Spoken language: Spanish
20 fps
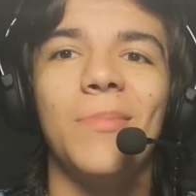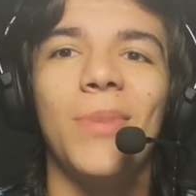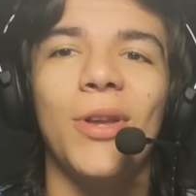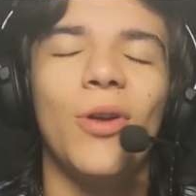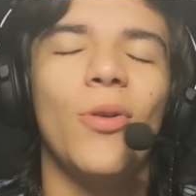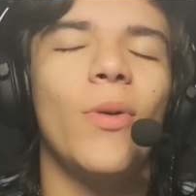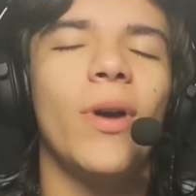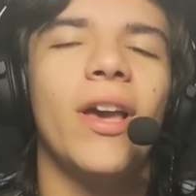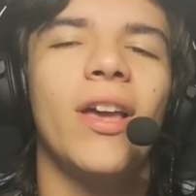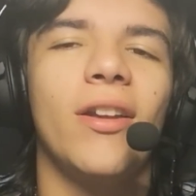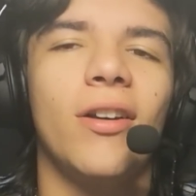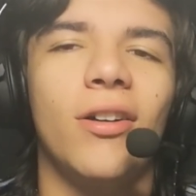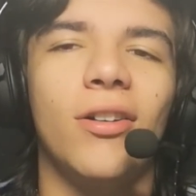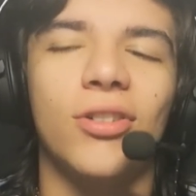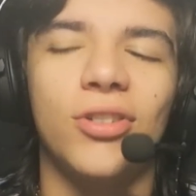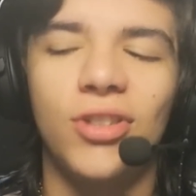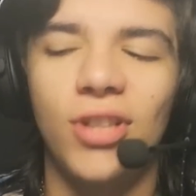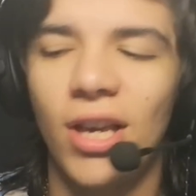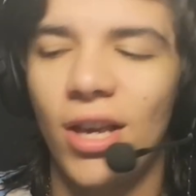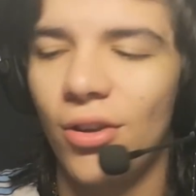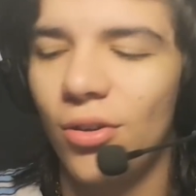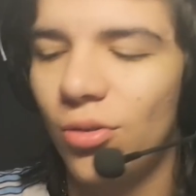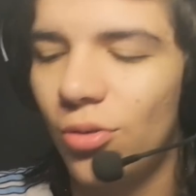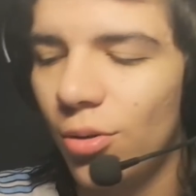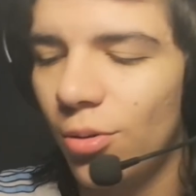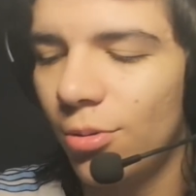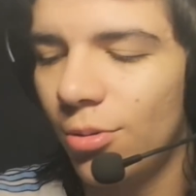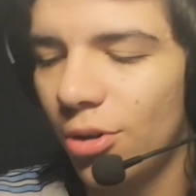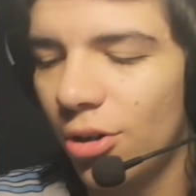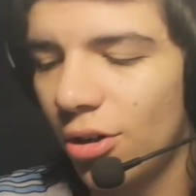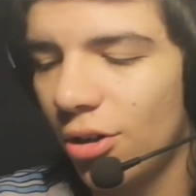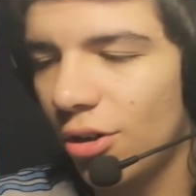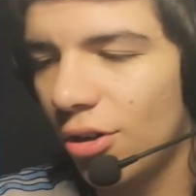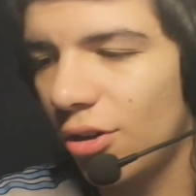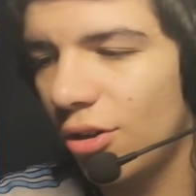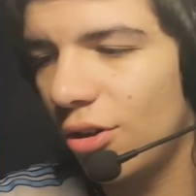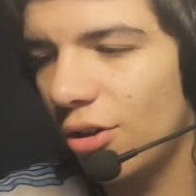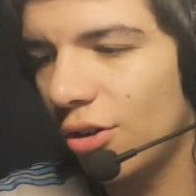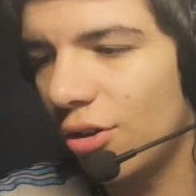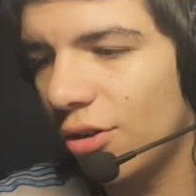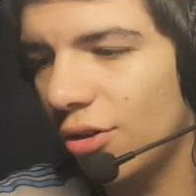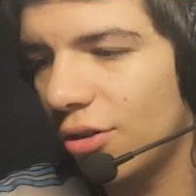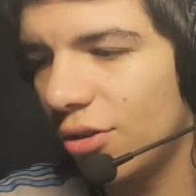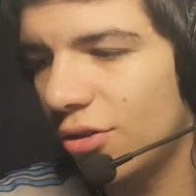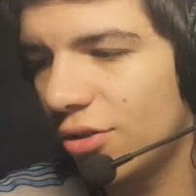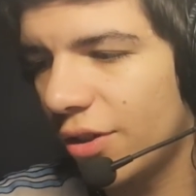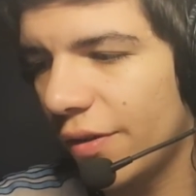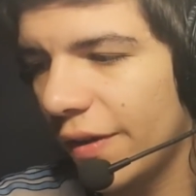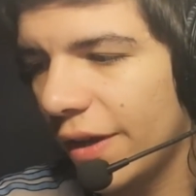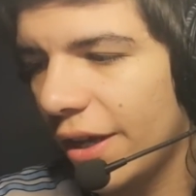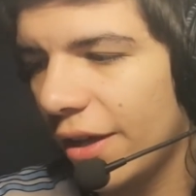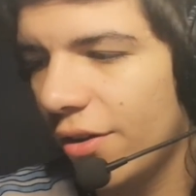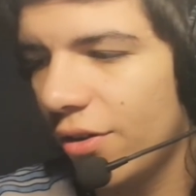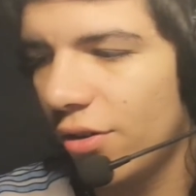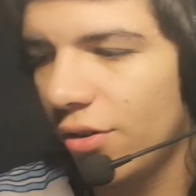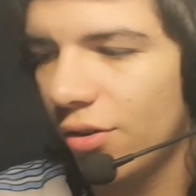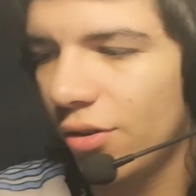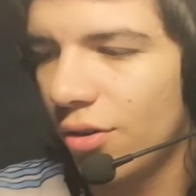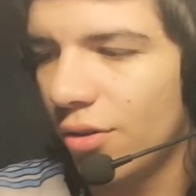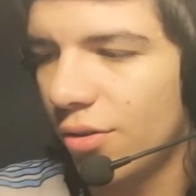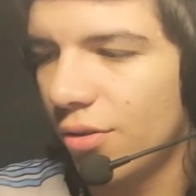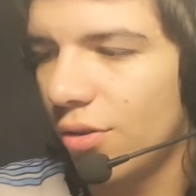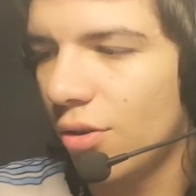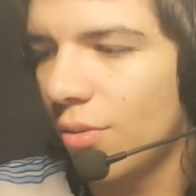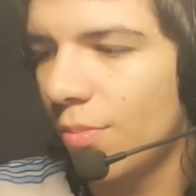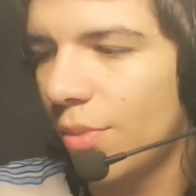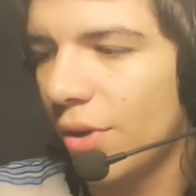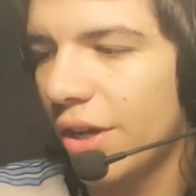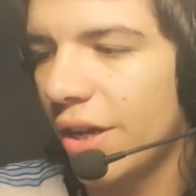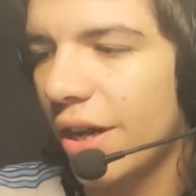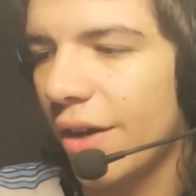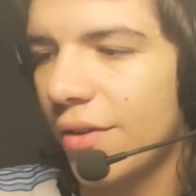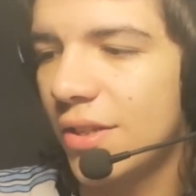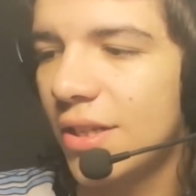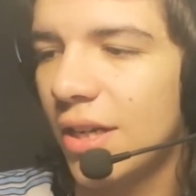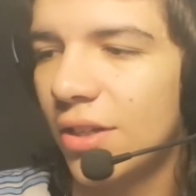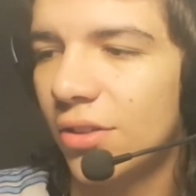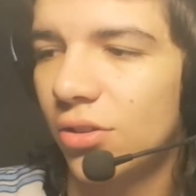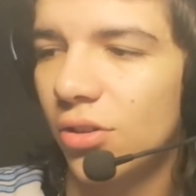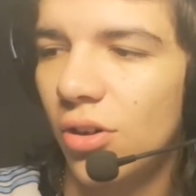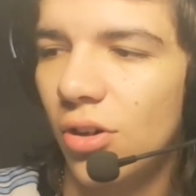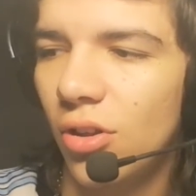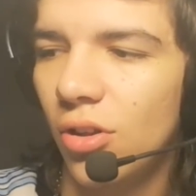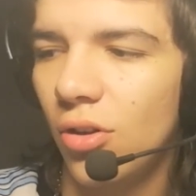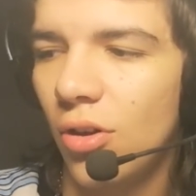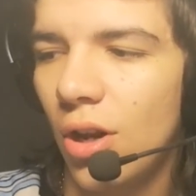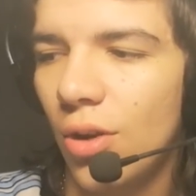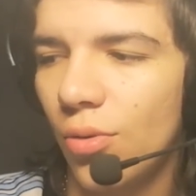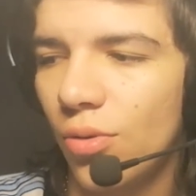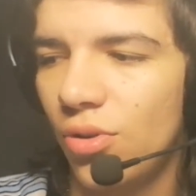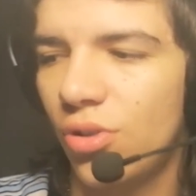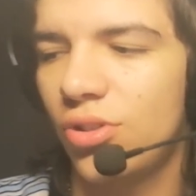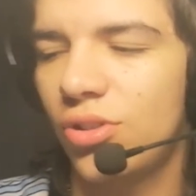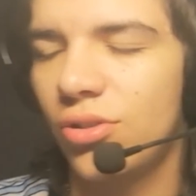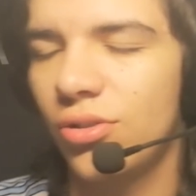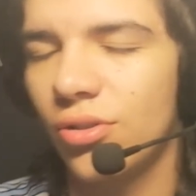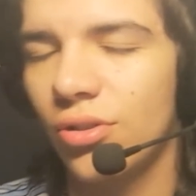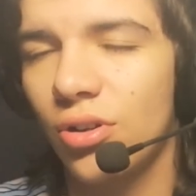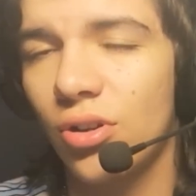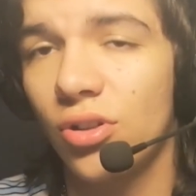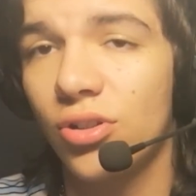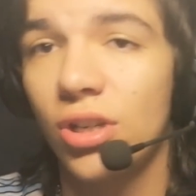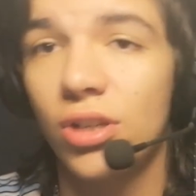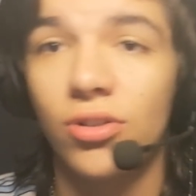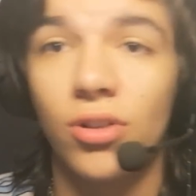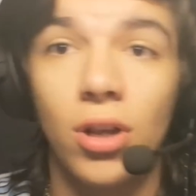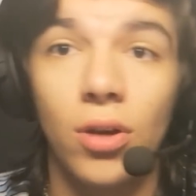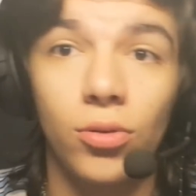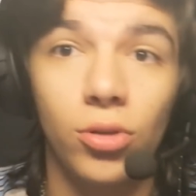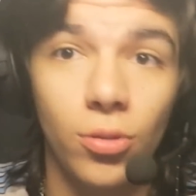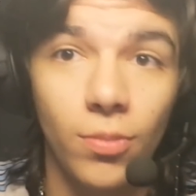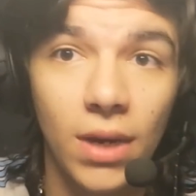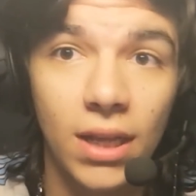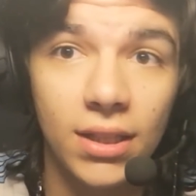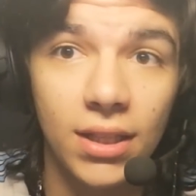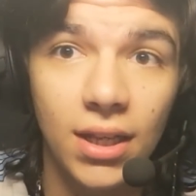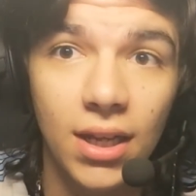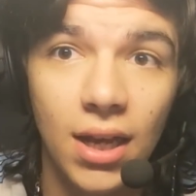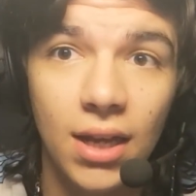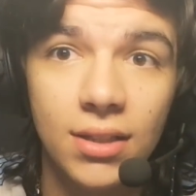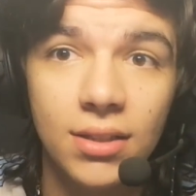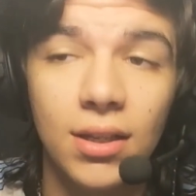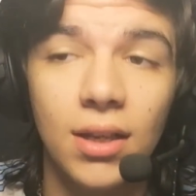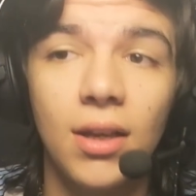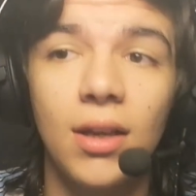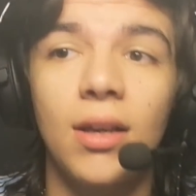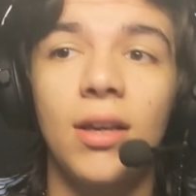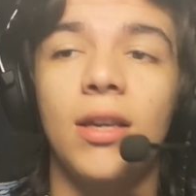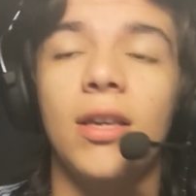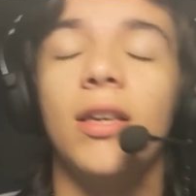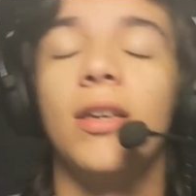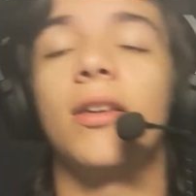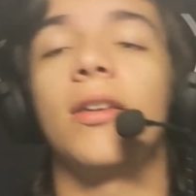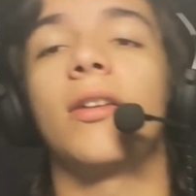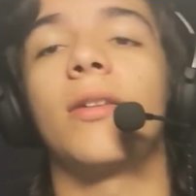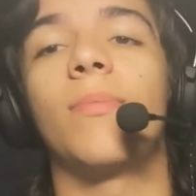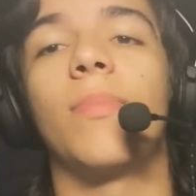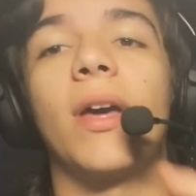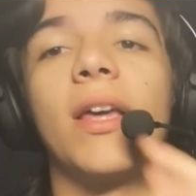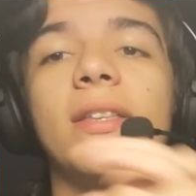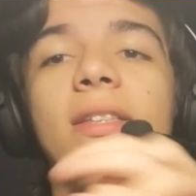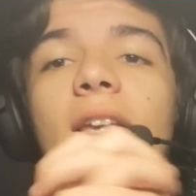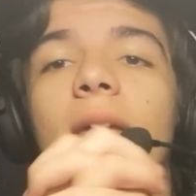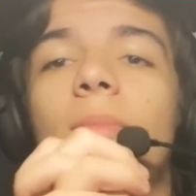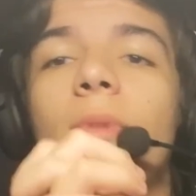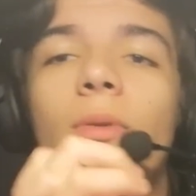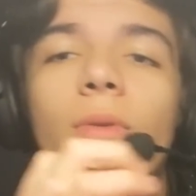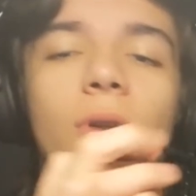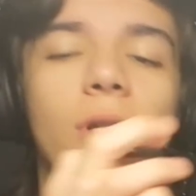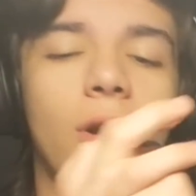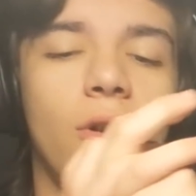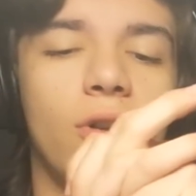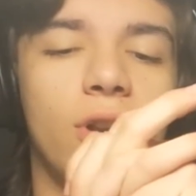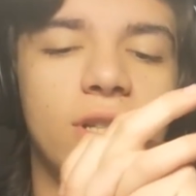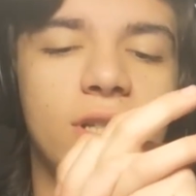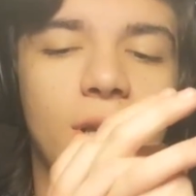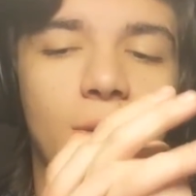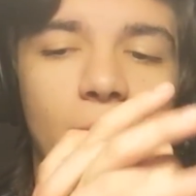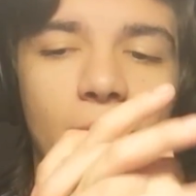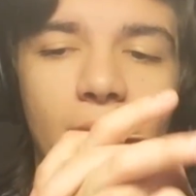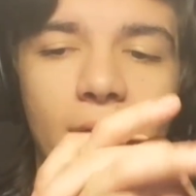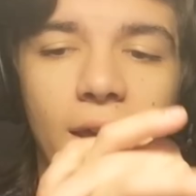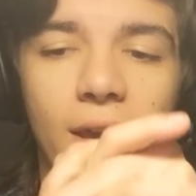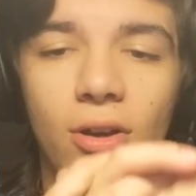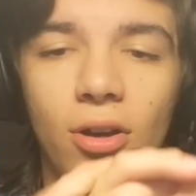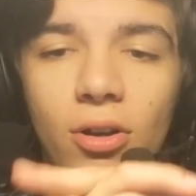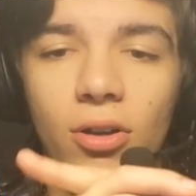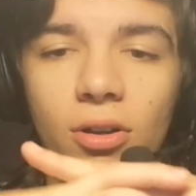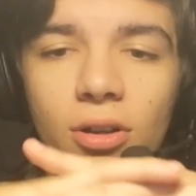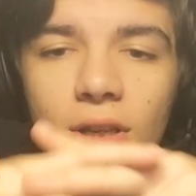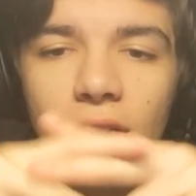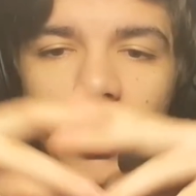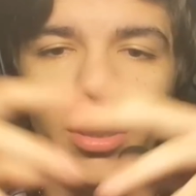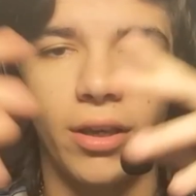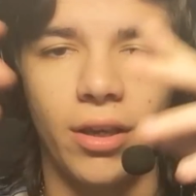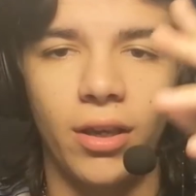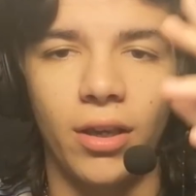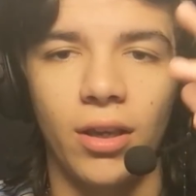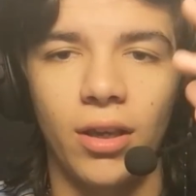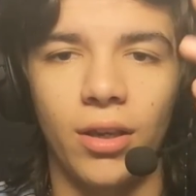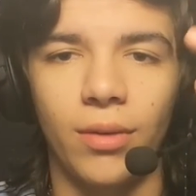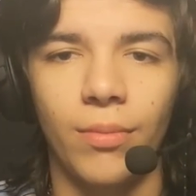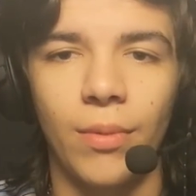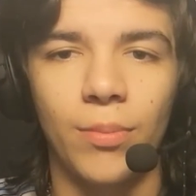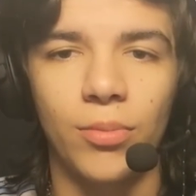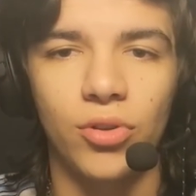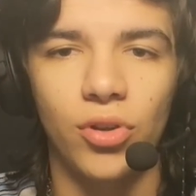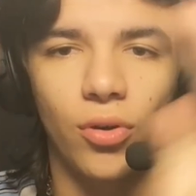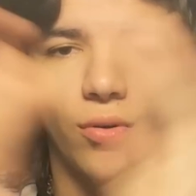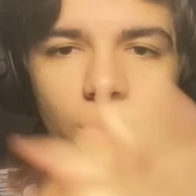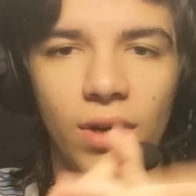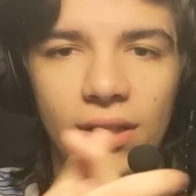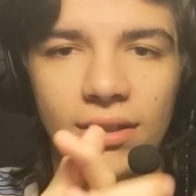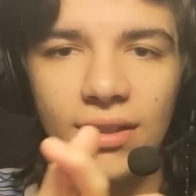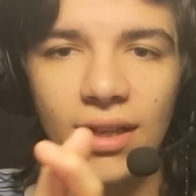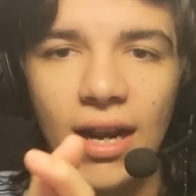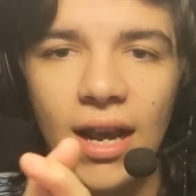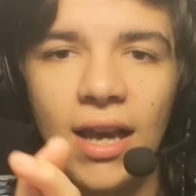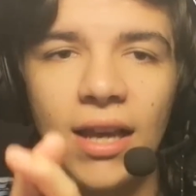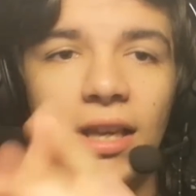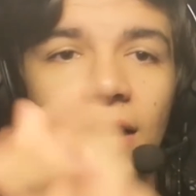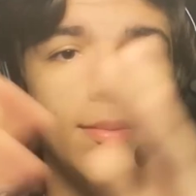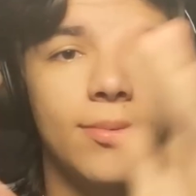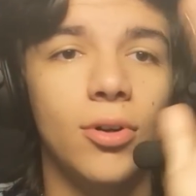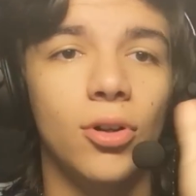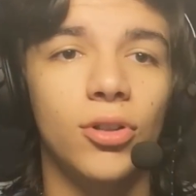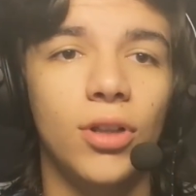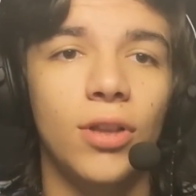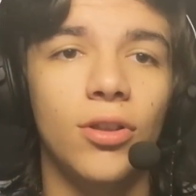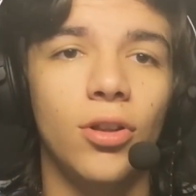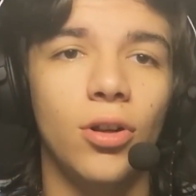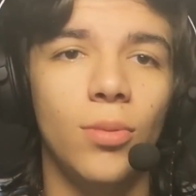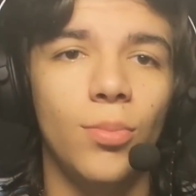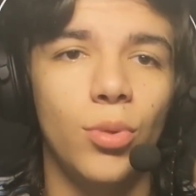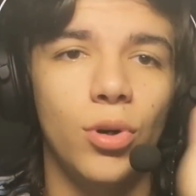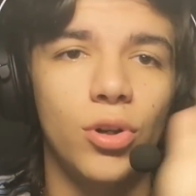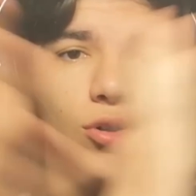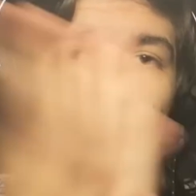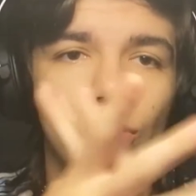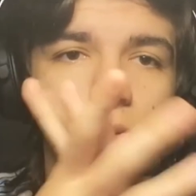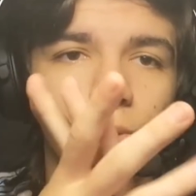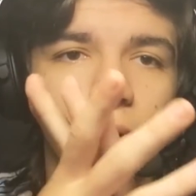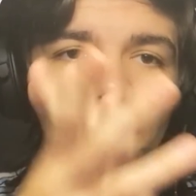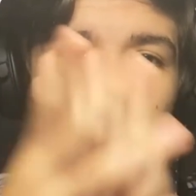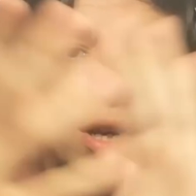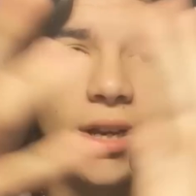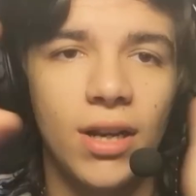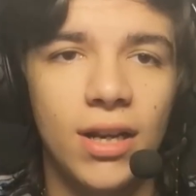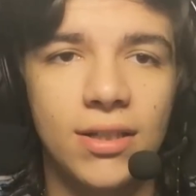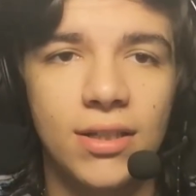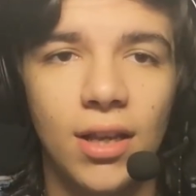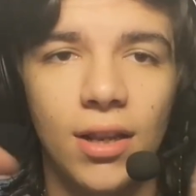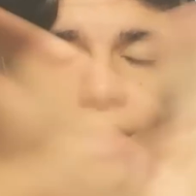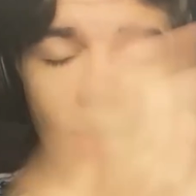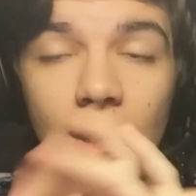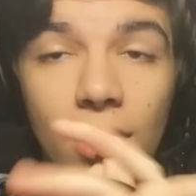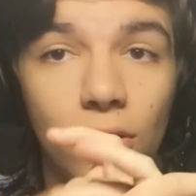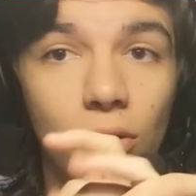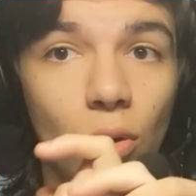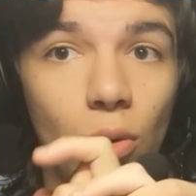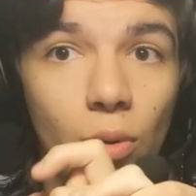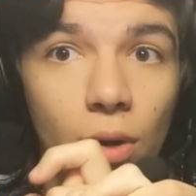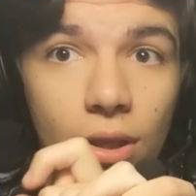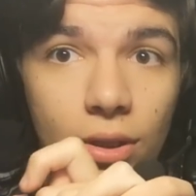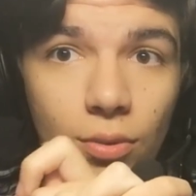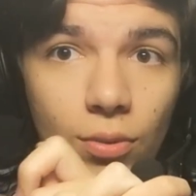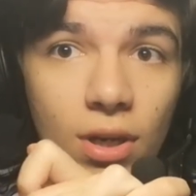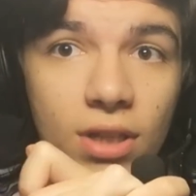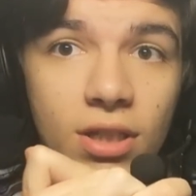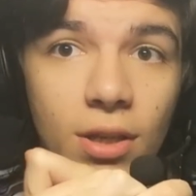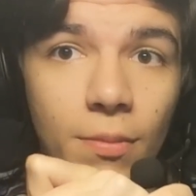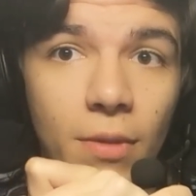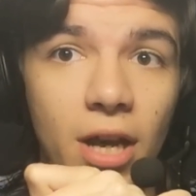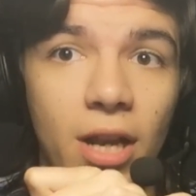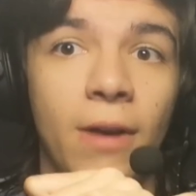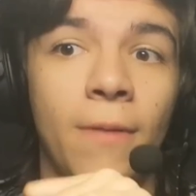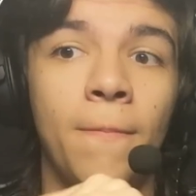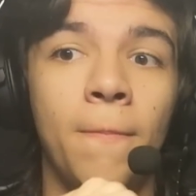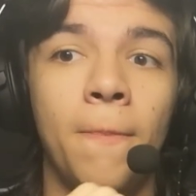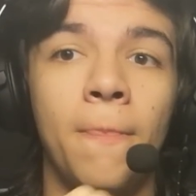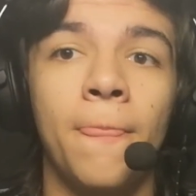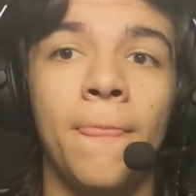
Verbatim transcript: pero bueno, o sea, YouTube no, no se que no, puede revisar todo, algunas cosas son automáticas y parece que me borraron ese video y me pusieron un strike y por lo tanto no puedo subir ni hacer directos durante una semana,